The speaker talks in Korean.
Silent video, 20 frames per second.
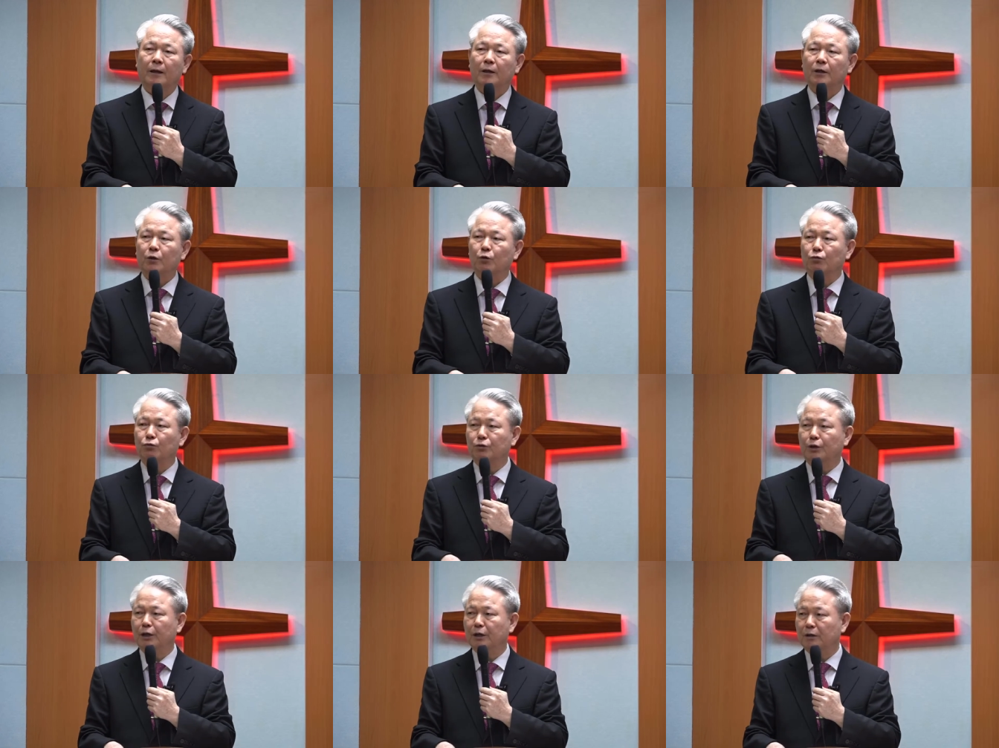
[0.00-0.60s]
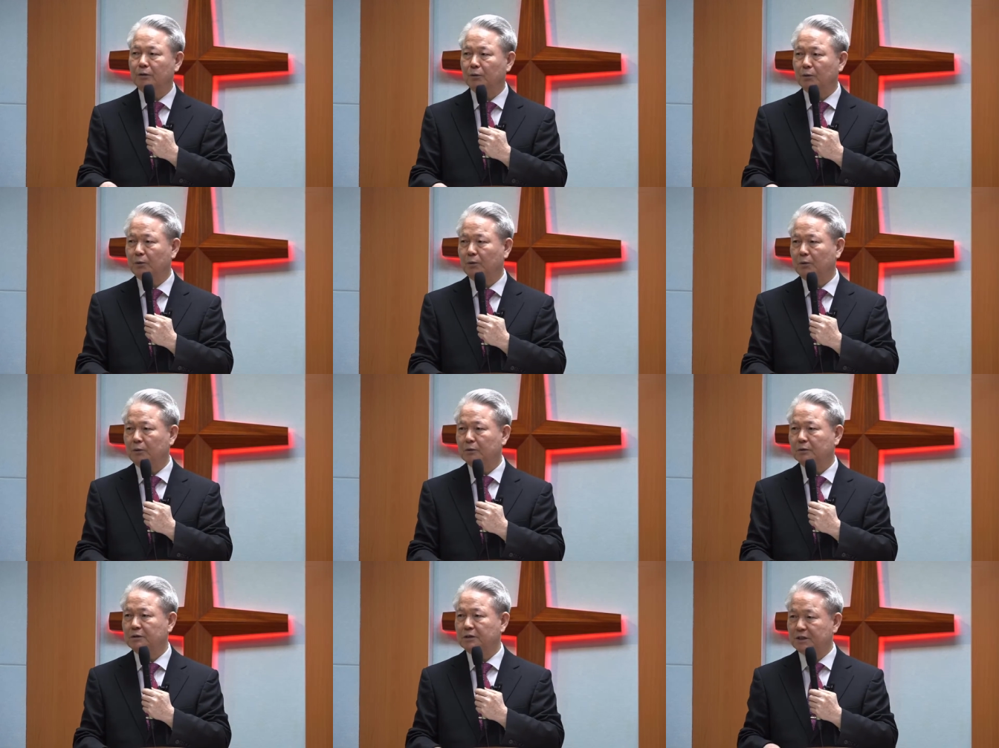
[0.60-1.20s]

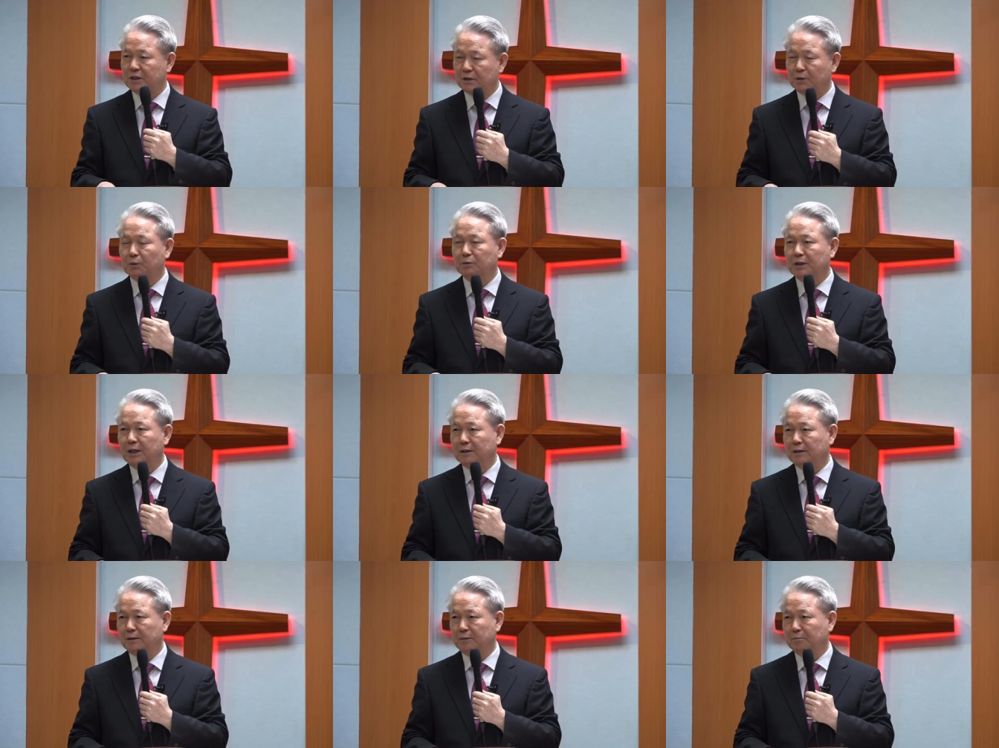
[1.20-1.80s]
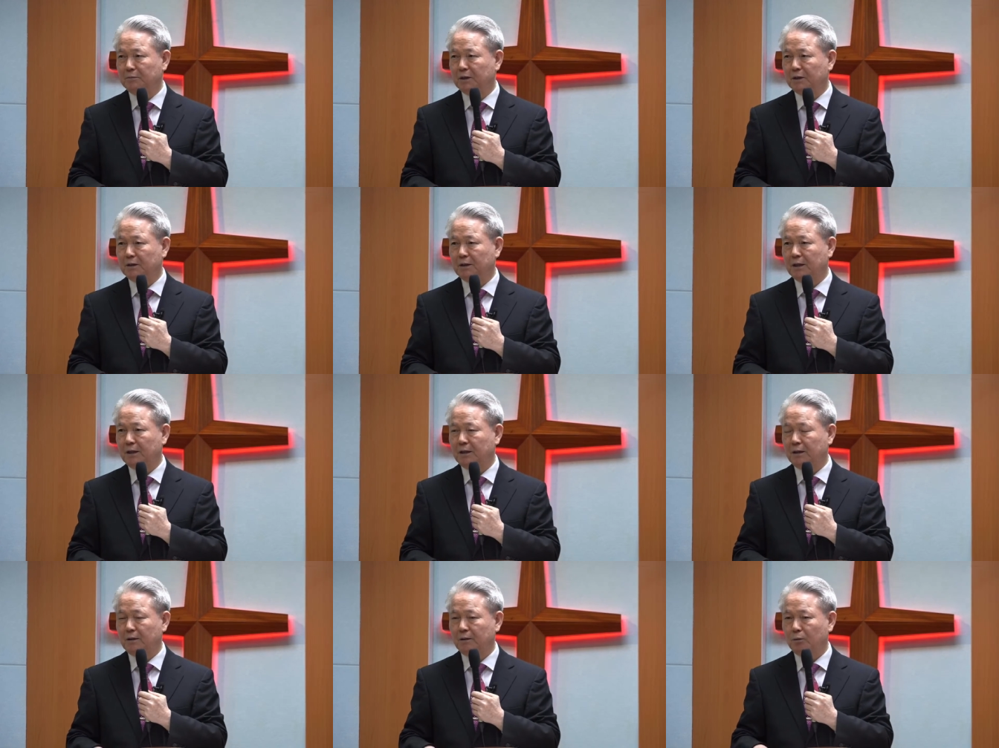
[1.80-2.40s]
유대교 지도자들입니다.
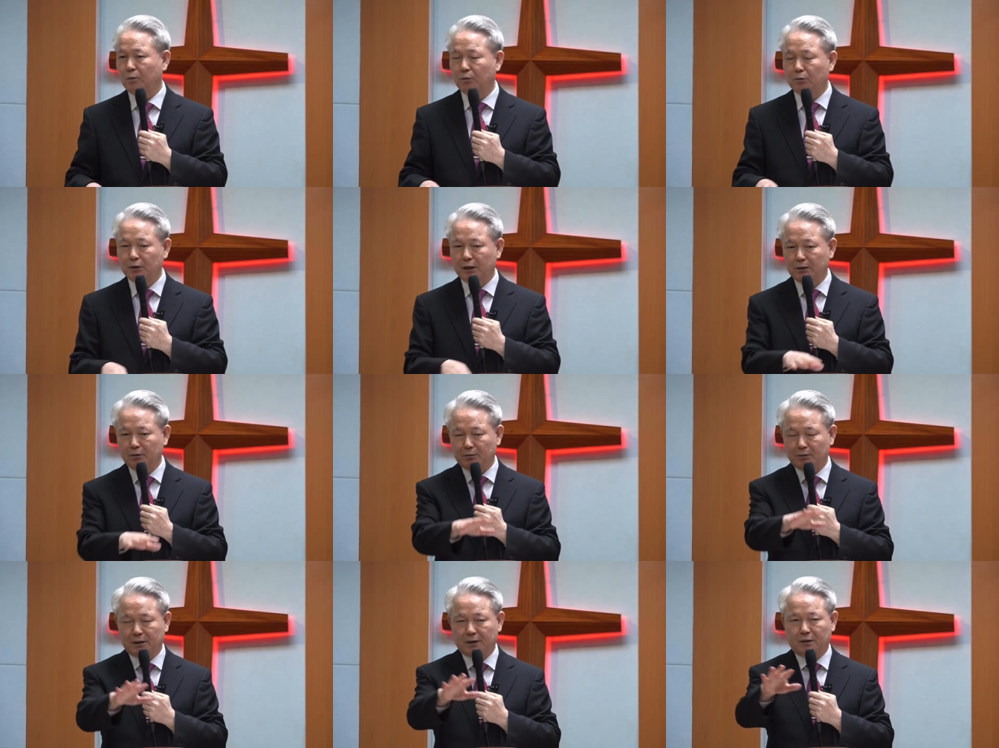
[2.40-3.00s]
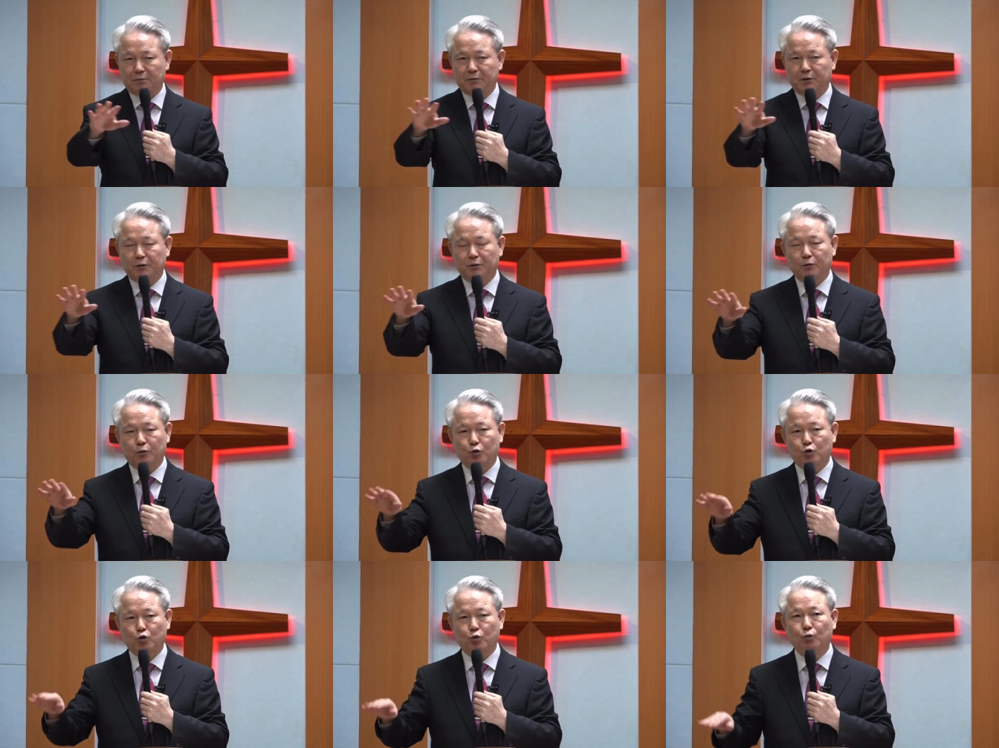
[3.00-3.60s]
오늘날로 말하면
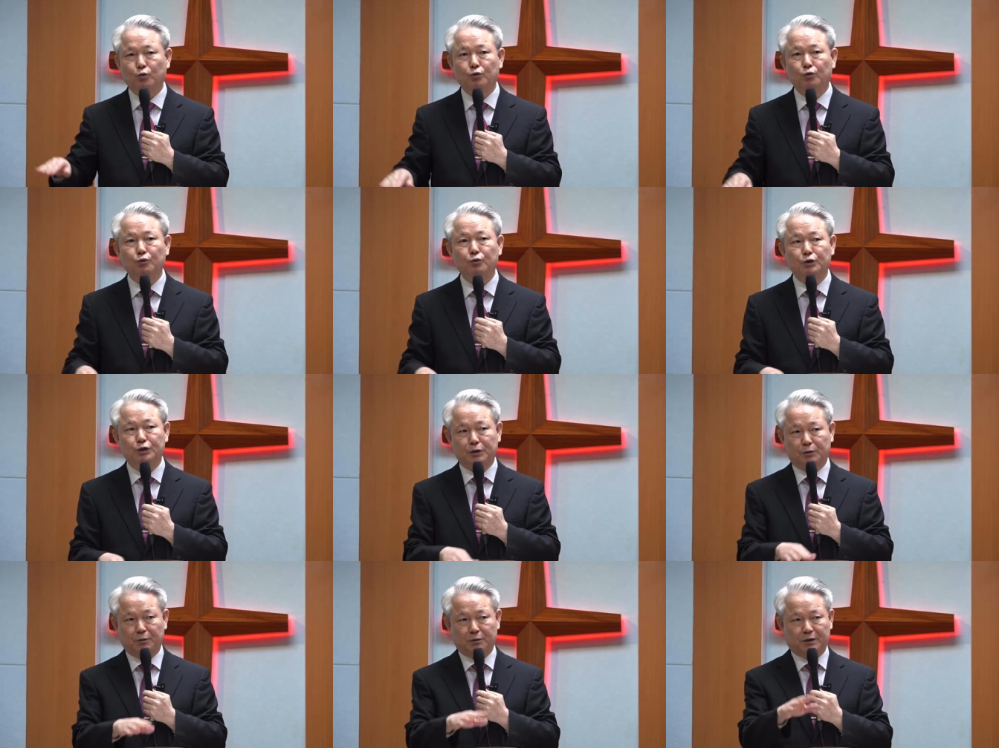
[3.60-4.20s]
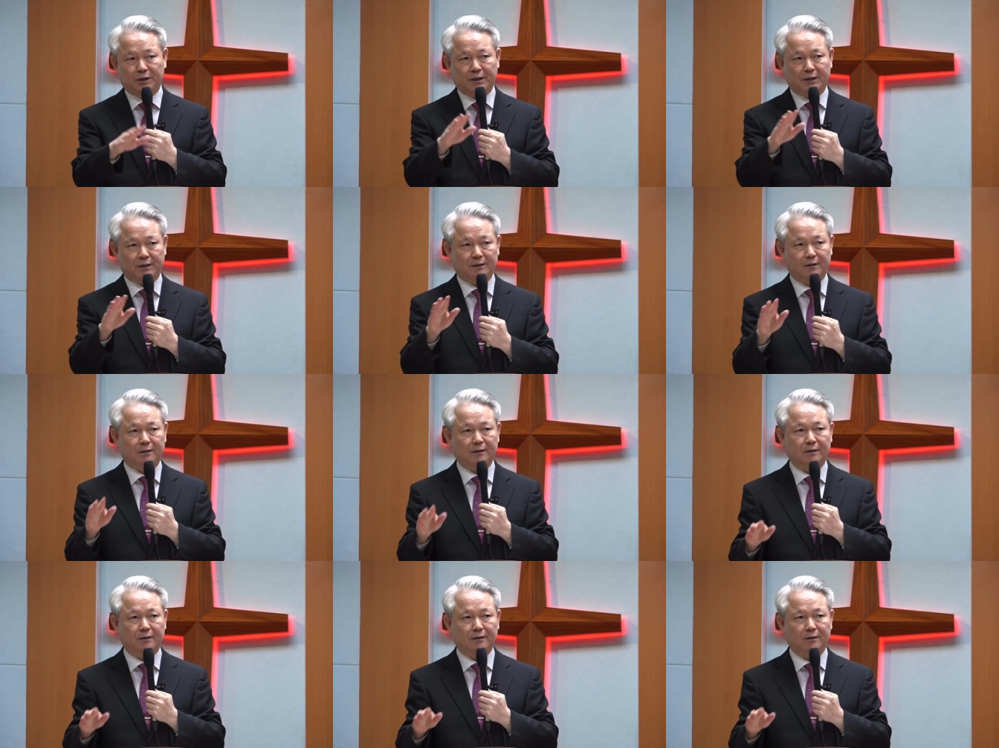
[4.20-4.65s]
종교 지도자들.